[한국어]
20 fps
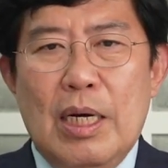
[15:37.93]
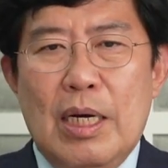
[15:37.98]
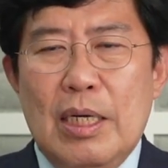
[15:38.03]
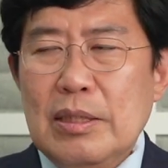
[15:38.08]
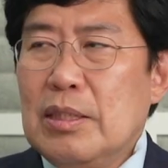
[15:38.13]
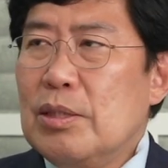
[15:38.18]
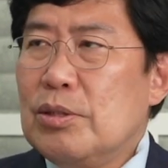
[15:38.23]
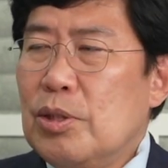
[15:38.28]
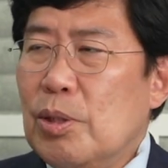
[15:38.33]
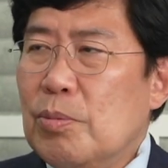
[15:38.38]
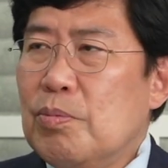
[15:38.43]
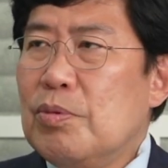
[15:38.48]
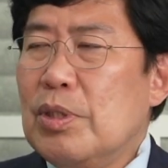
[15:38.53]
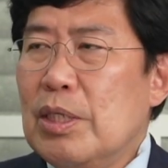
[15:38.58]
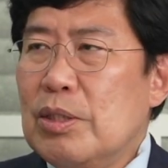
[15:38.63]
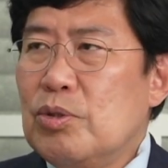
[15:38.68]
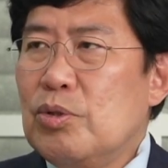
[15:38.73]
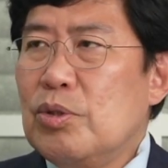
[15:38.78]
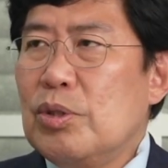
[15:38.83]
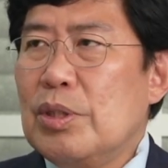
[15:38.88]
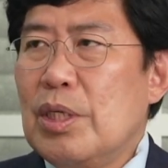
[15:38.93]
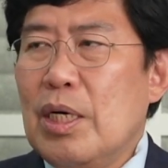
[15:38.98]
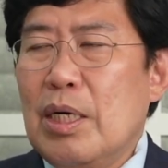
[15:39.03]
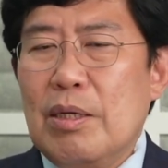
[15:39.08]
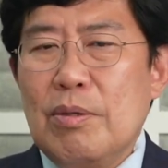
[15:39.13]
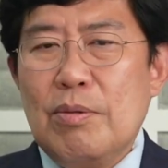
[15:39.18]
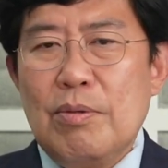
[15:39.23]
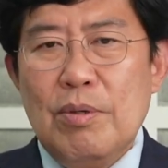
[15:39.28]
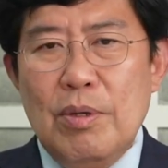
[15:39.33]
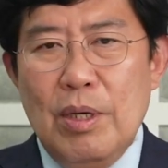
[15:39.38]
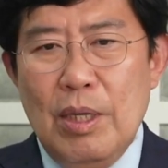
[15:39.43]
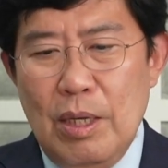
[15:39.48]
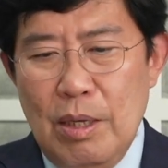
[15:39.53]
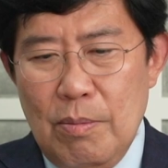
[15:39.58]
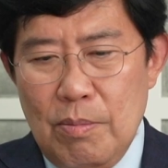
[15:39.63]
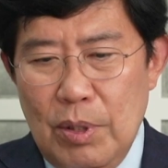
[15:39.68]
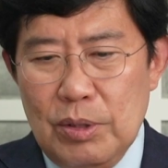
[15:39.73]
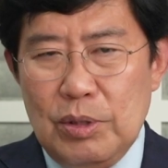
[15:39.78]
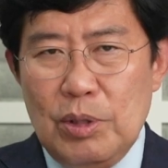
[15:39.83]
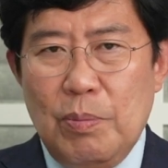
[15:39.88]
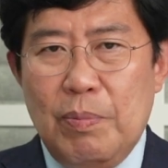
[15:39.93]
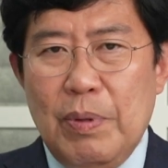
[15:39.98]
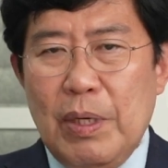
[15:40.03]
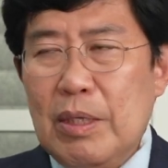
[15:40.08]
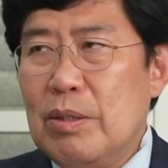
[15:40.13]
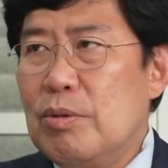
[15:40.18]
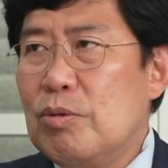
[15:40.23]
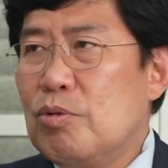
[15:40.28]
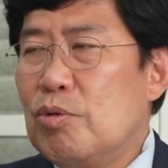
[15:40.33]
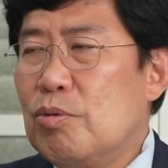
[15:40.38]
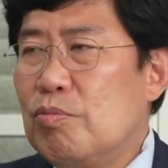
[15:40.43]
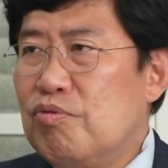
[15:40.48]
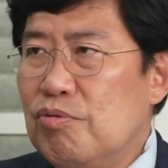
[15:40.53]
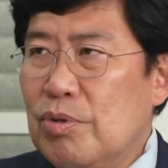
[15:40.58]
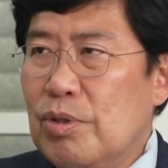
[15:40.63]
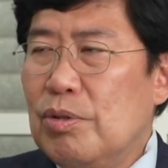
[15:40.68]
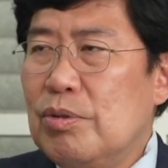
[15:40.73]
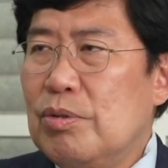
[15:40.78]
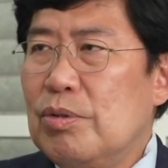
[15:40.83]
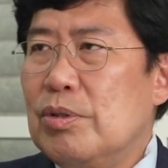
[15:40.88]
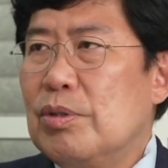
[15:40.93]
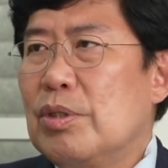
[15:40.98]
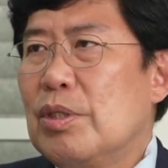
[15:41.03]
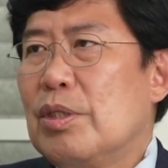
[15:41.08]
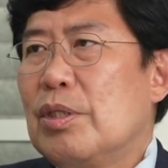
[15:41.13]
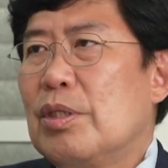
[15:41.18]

항상 접근할 수 있게 하고 먼저 팔아놓고 물건을